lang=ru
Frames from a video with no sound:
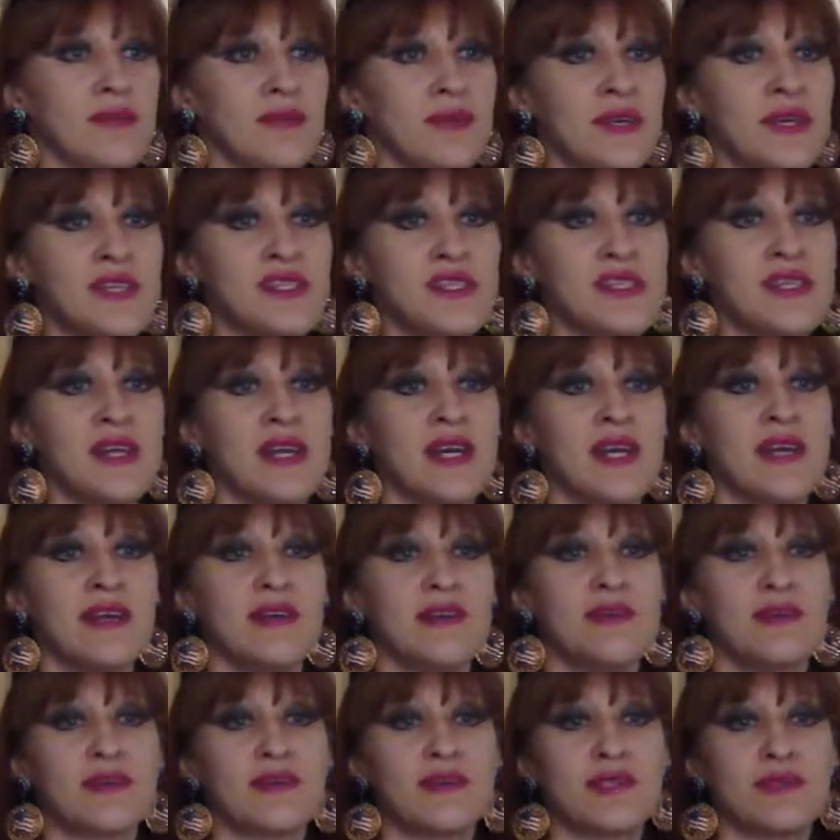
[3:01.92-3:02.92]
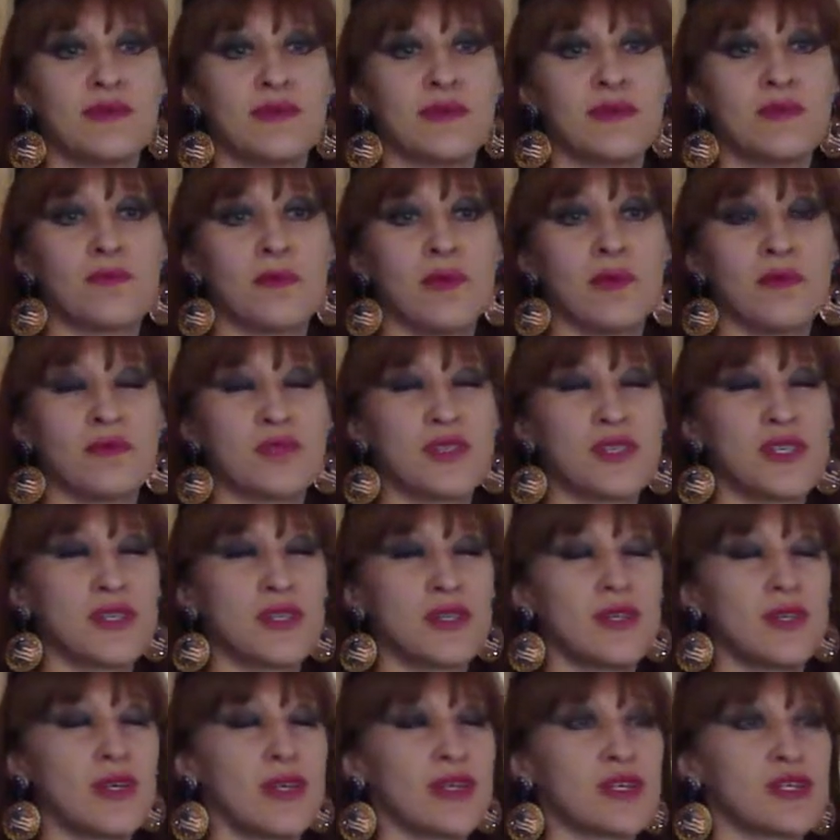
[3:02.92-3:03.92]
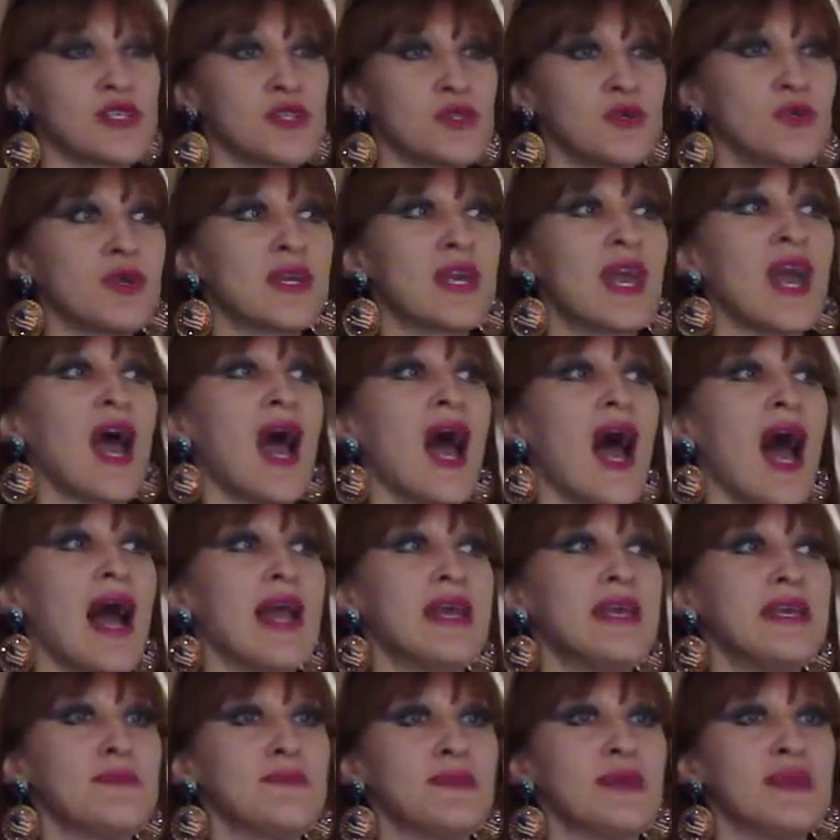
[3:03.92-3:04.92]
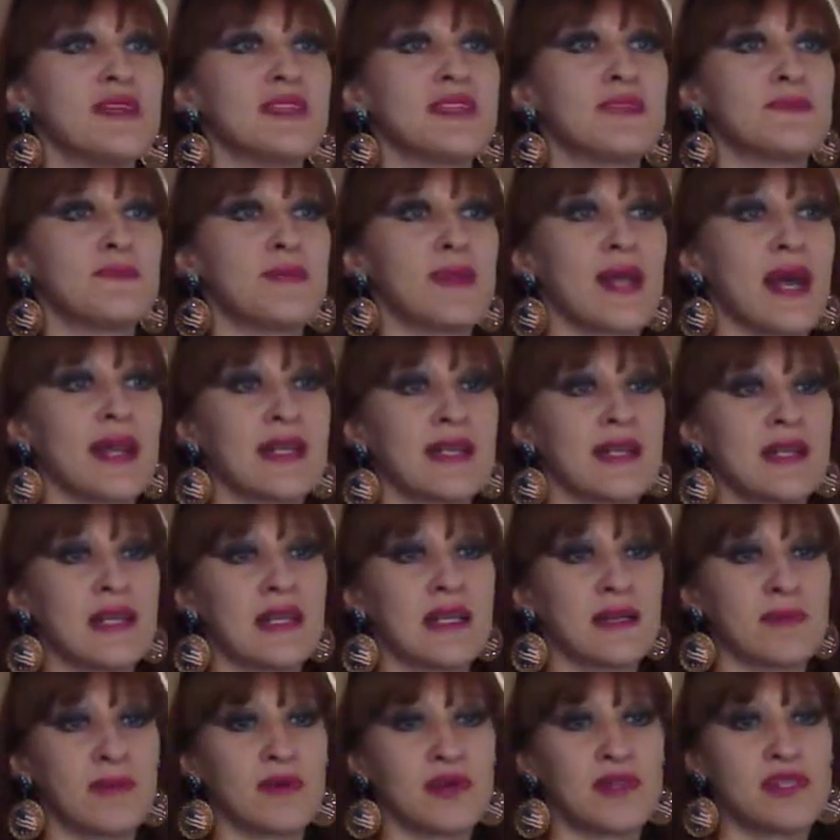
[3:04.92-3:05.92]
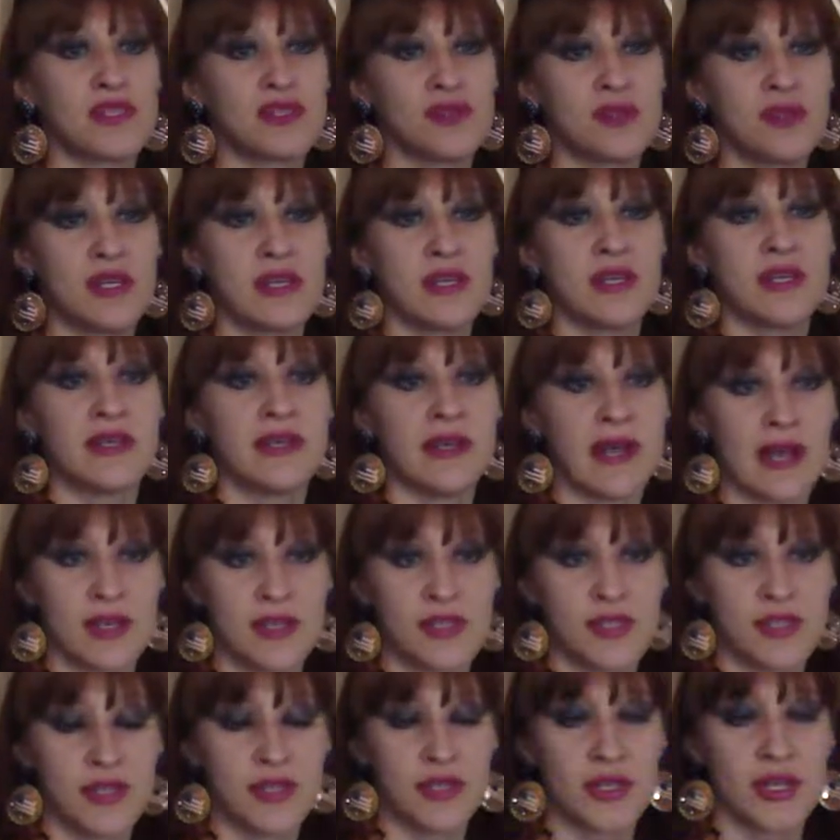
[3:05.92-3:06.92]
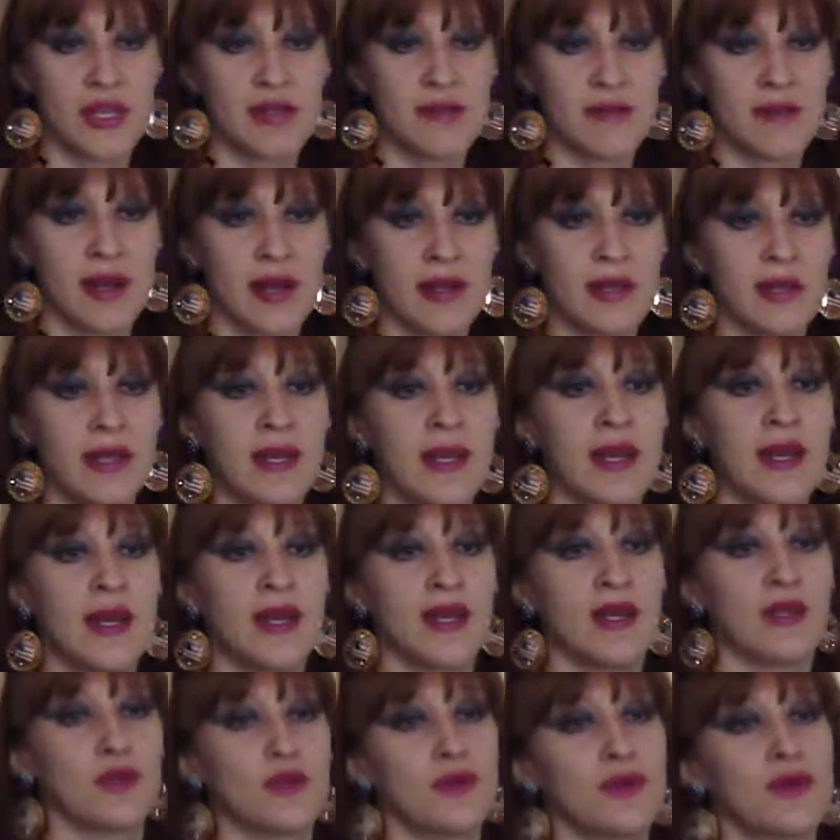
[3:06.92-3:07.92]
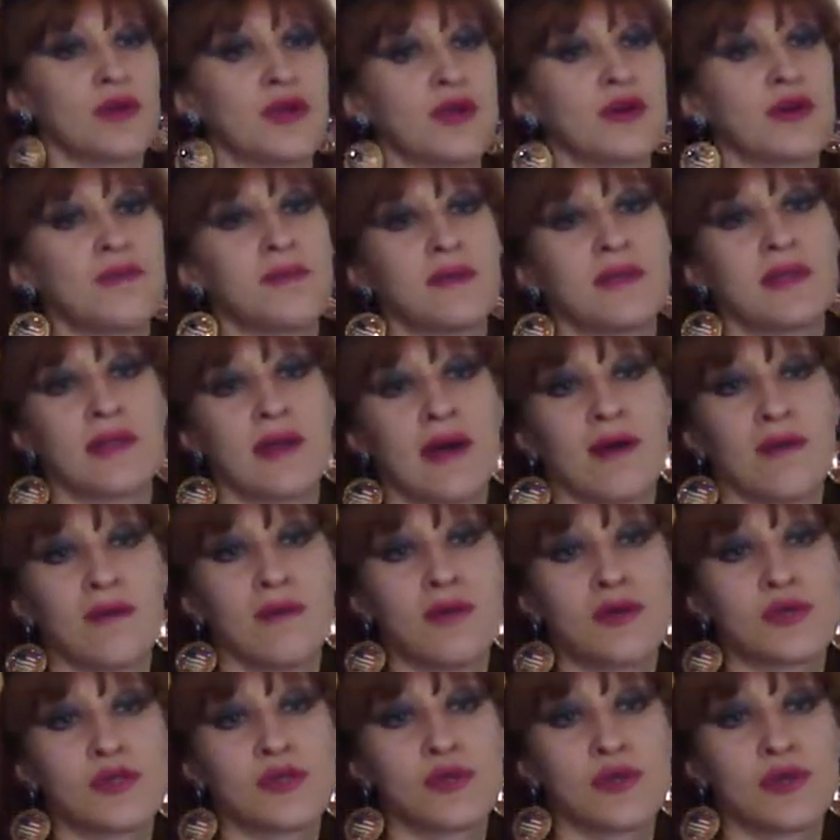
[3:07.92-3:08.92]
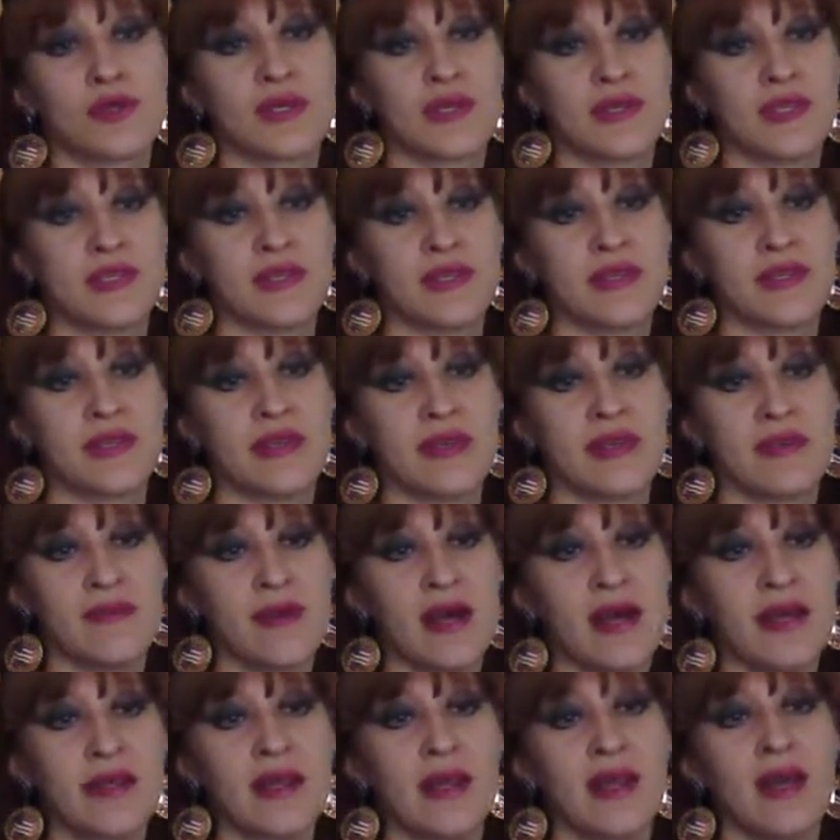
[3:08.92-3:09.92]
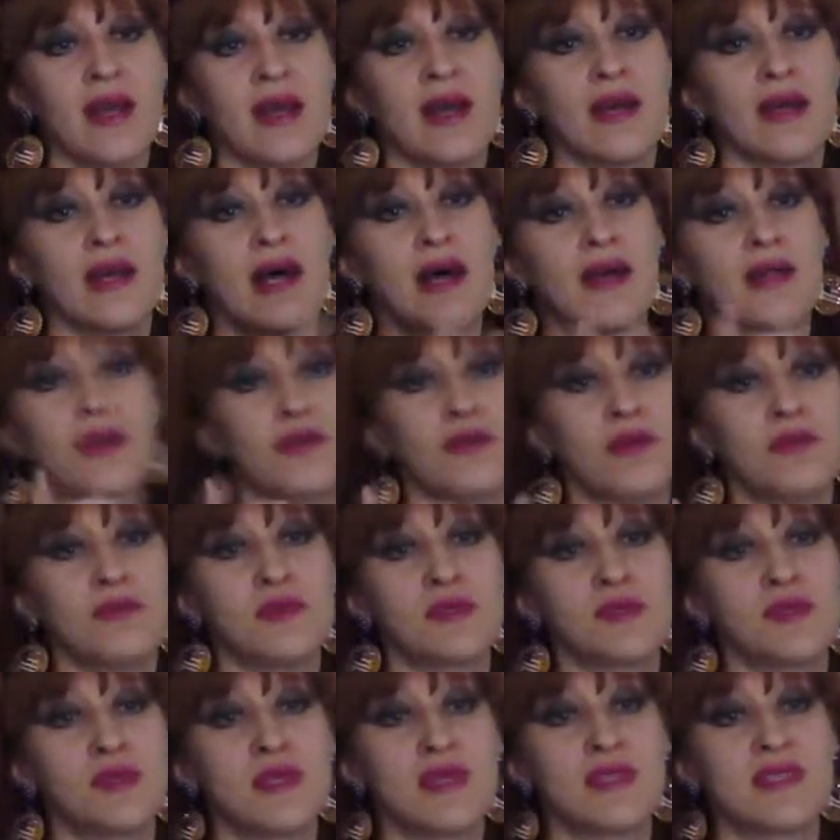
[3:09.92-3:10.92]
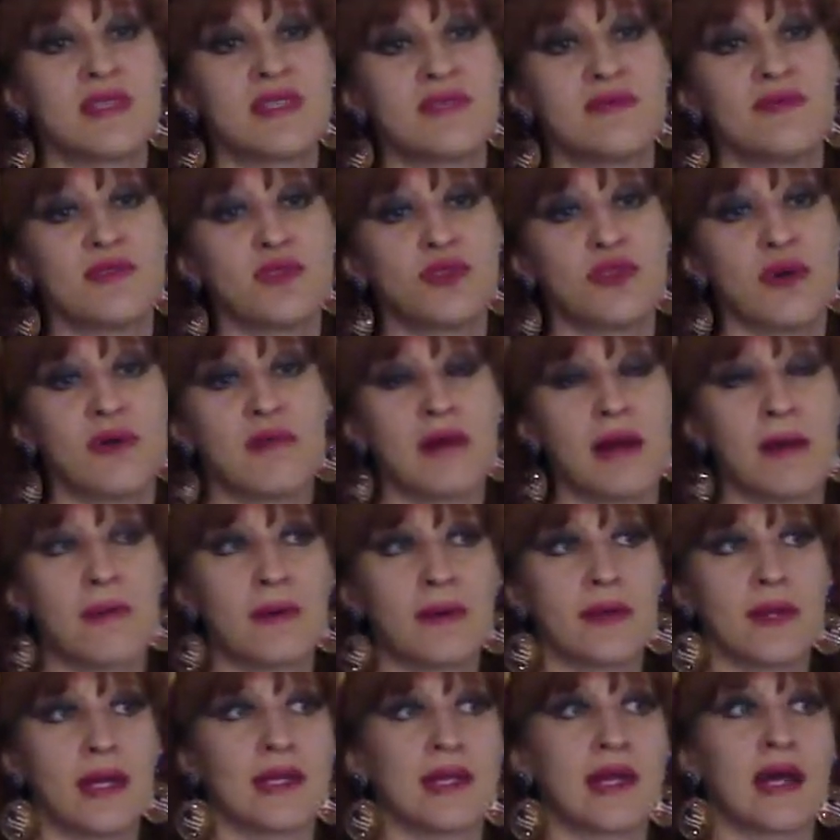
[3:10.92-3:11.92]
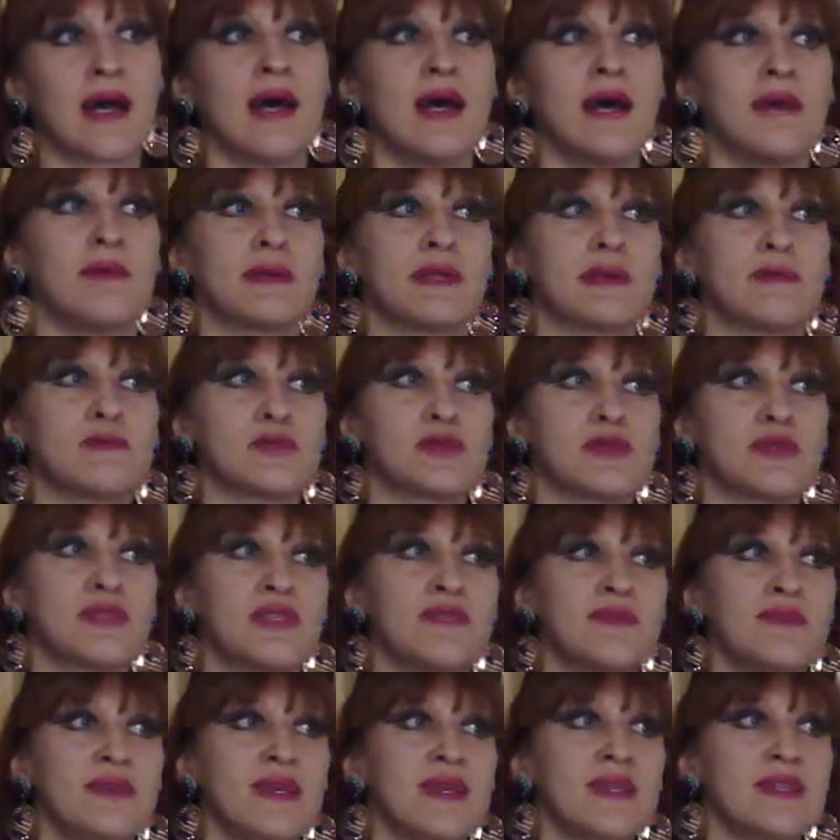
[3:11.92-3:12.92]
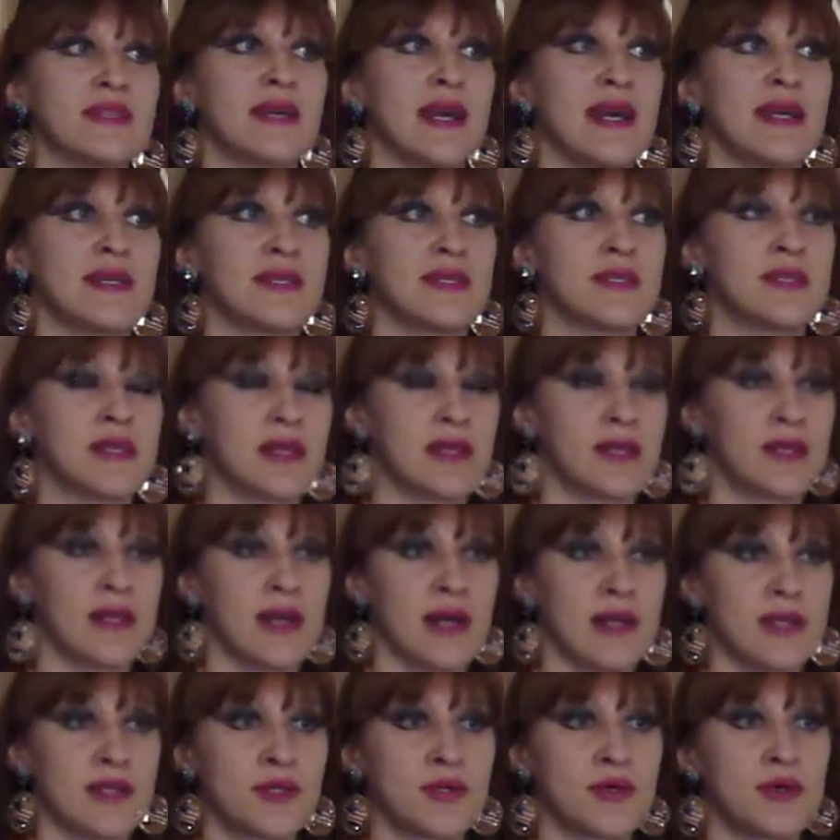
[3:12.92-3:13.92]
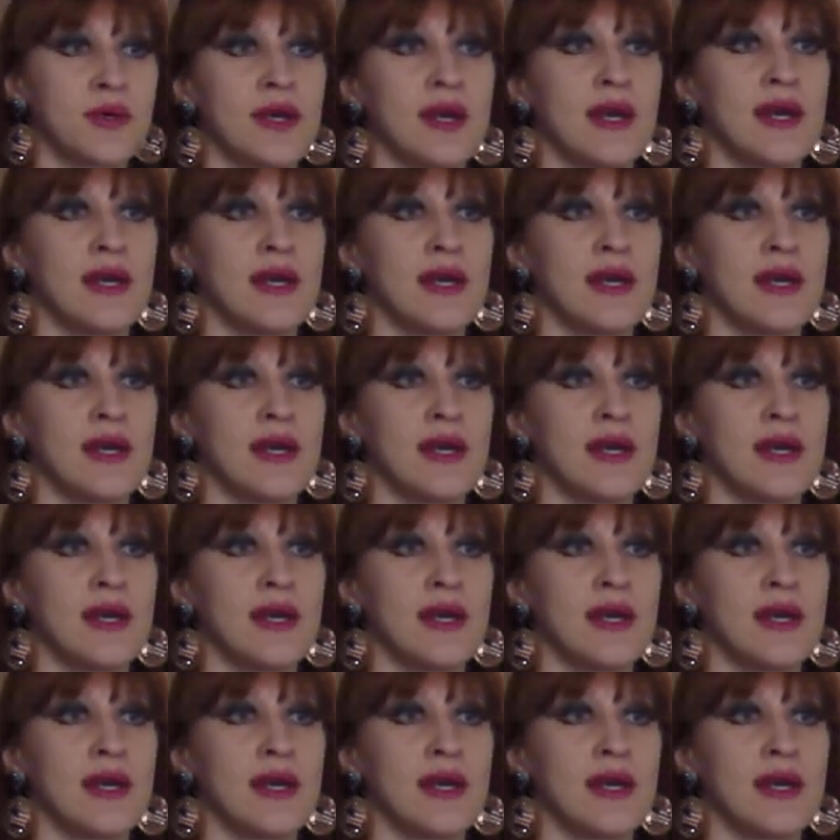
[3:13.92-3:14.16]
вещи, их всего, по-моему, 4 штуки, они были спрятаны, это большой ящик деревянный, но кроме того, что есть деревянный, а на нем еще есть свинцовая обкладка, потому что свинец гасит радиацию,